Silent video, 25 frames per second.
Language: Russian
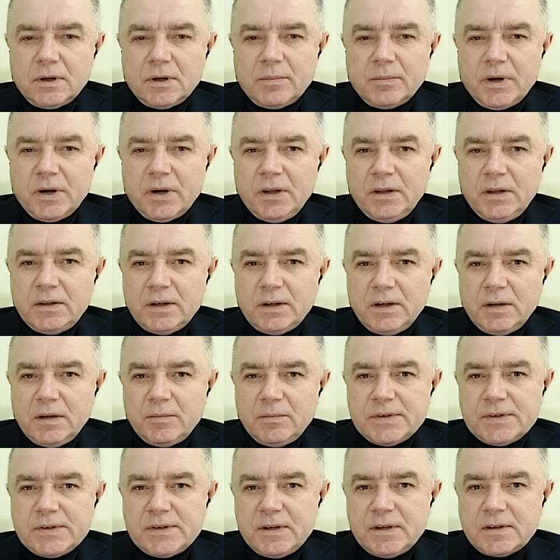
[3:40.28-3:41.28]

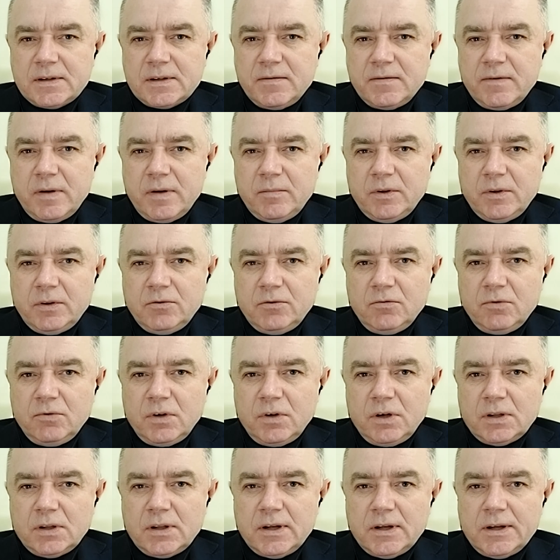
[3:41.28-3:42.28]
оборонительными средствами,
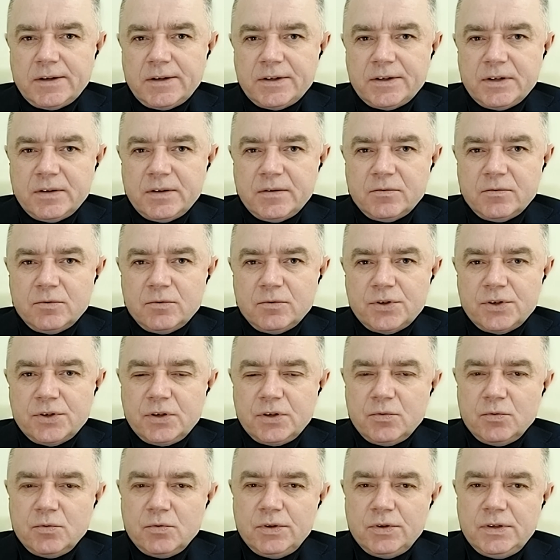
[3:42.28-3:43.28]
ну а дальше
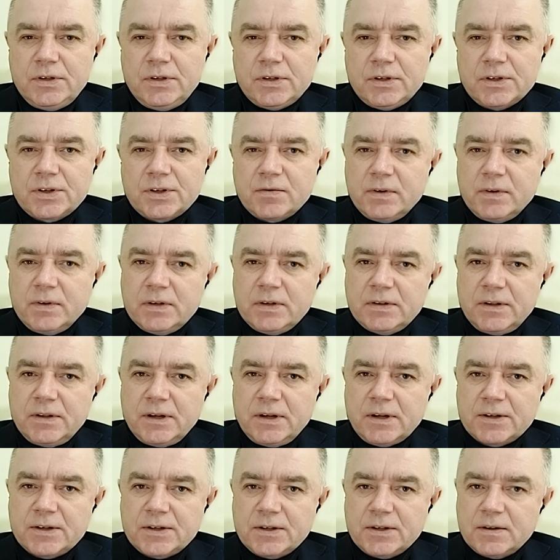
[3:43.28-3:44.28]
уже удерживать
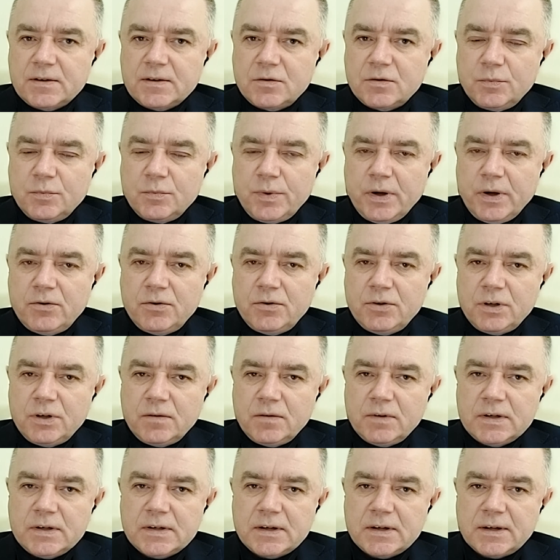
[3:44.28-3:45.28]
наши
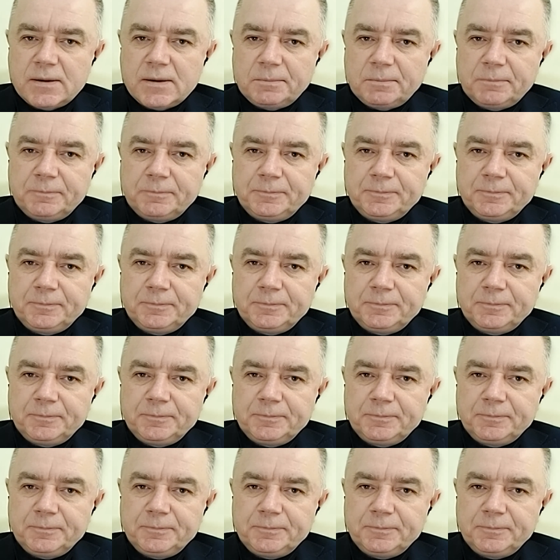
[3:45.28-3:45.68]
наступающие войска.